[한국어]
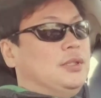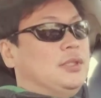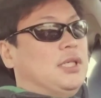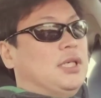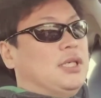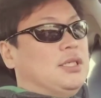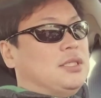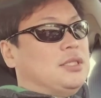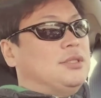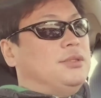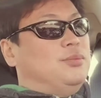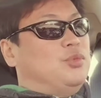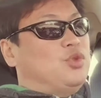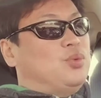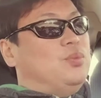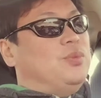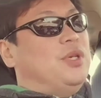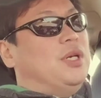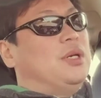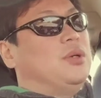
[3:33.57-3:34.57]
제가 지금
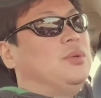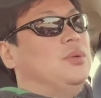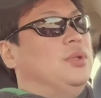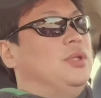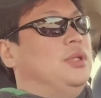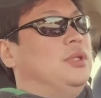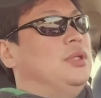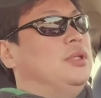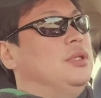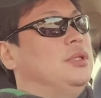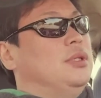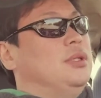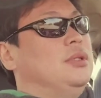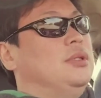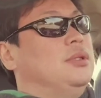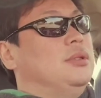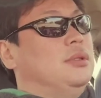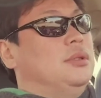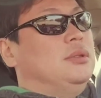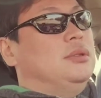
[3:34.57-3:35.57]
준비하고
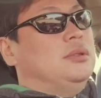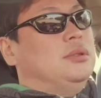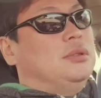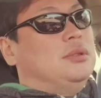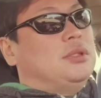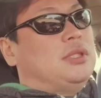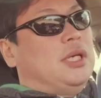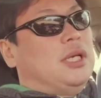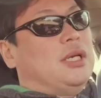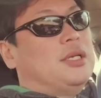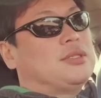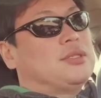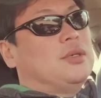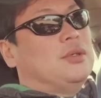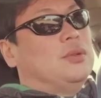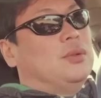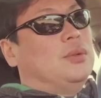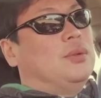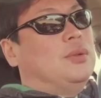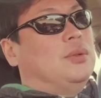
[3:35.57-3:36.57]
있는
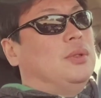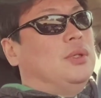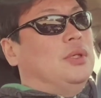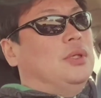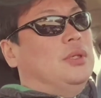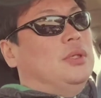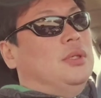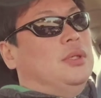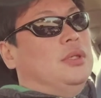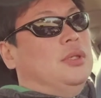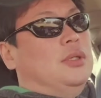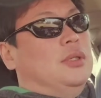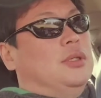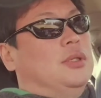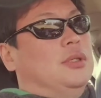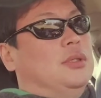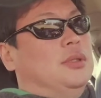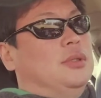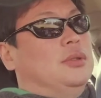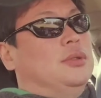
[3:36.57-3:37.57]
책에서도
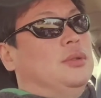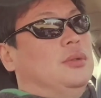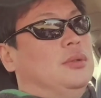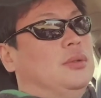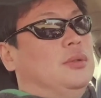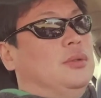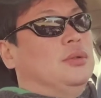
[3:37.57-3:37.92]
어,